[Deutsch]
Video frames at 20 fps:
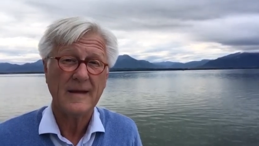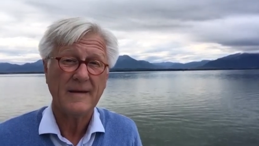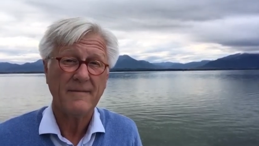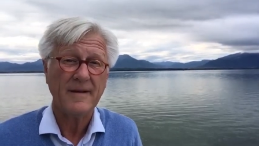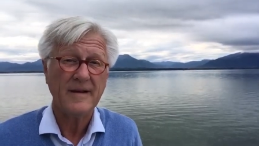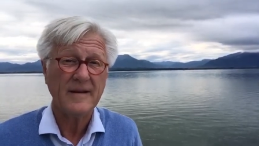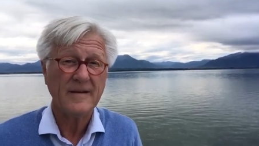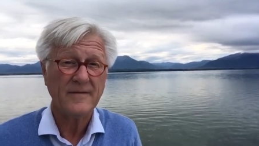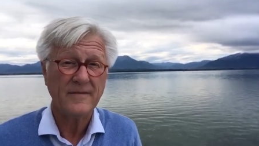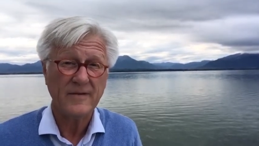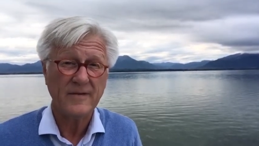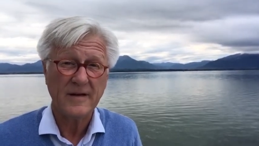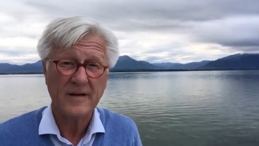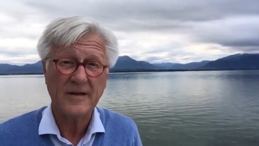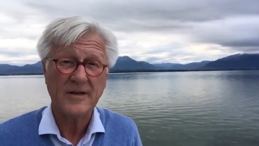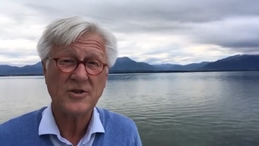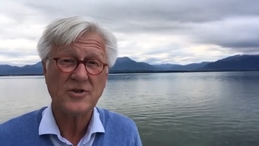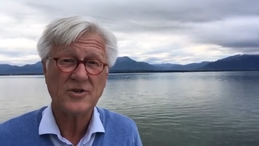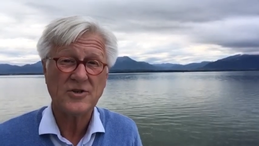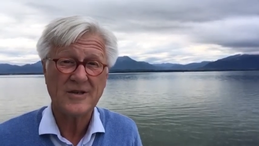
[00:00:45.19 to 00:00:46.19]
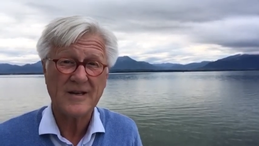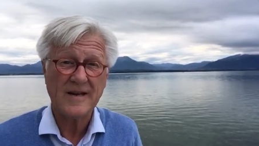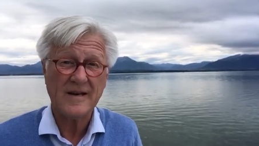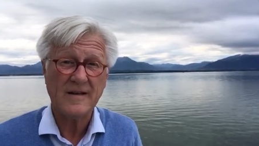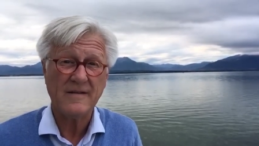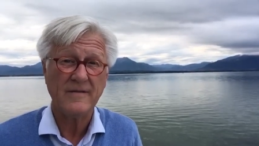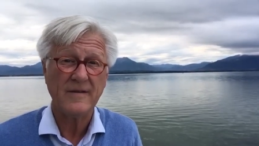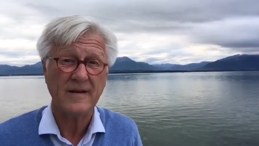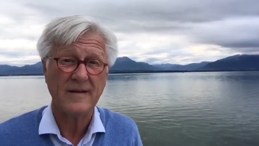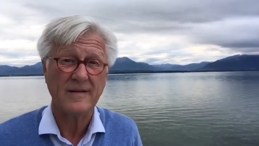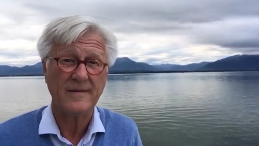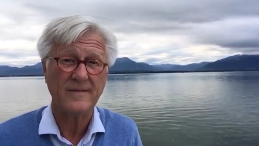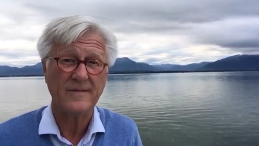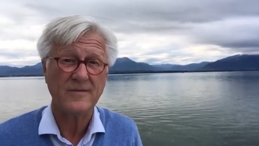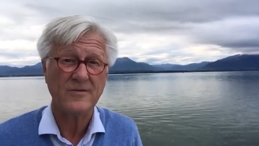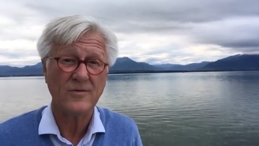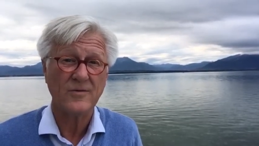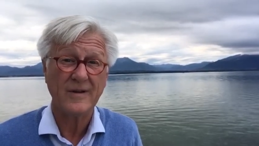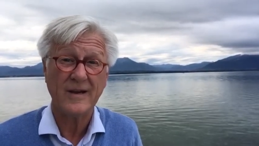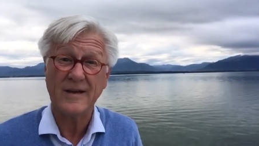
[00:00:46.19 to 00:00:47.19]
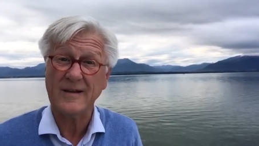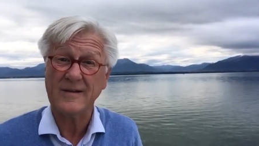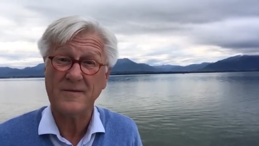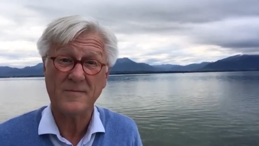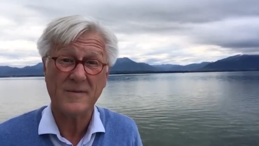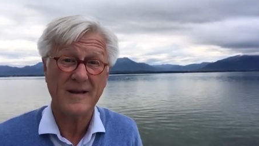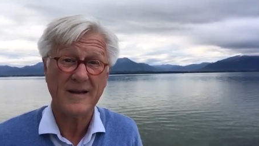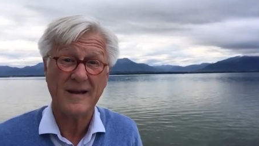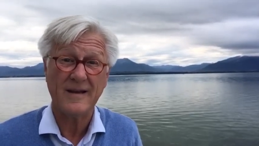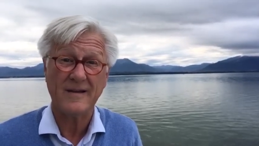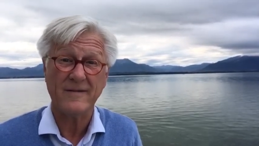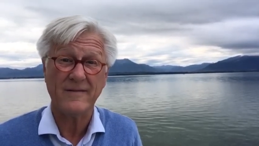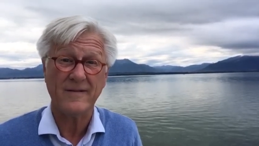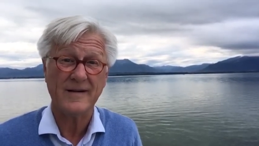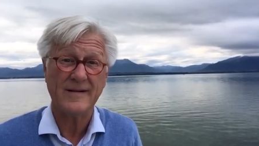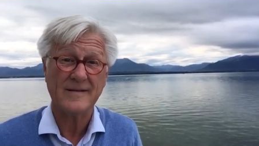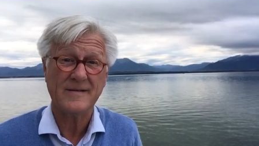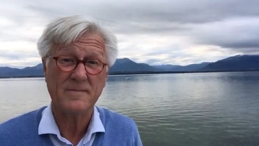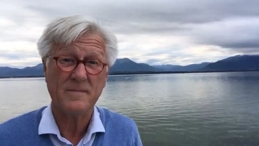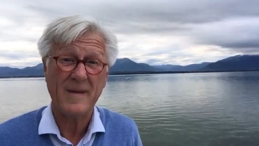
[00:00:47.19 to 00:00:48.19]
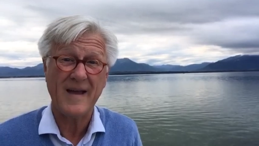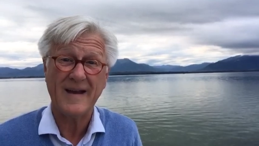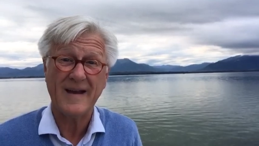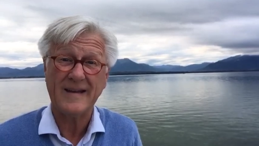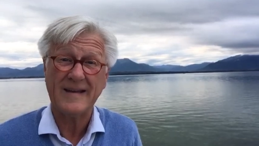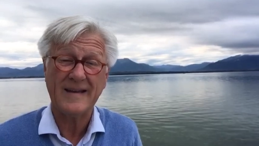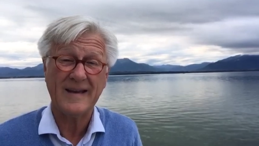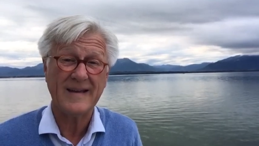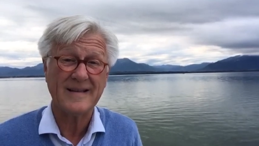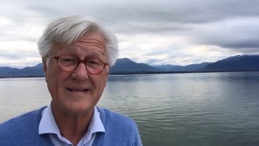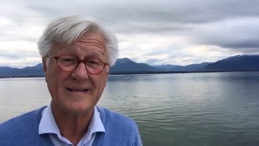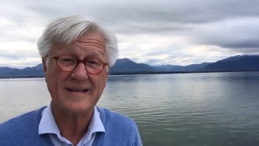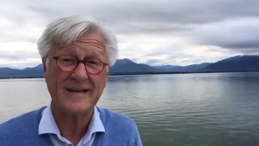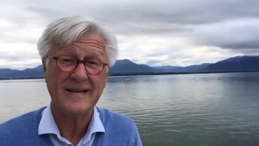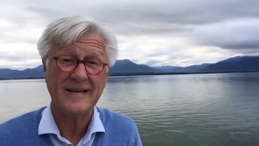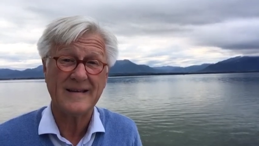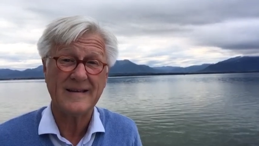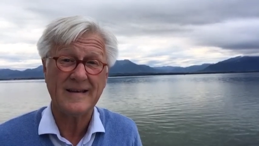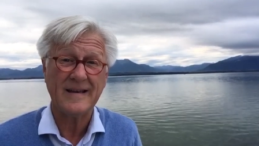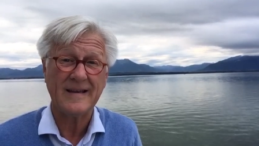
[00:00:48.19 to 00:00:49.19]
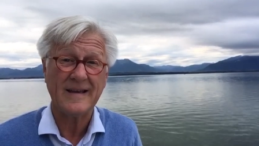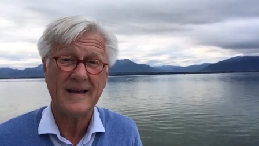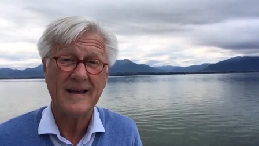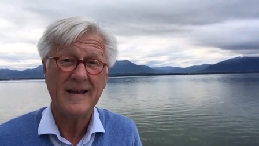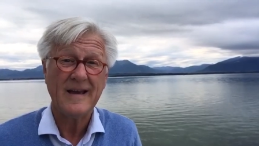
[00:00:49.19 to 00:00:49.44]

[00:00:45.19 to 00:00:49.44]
Wenn es wirklich still wird, so geht es mir jedenfalls, merke ich erst richtig,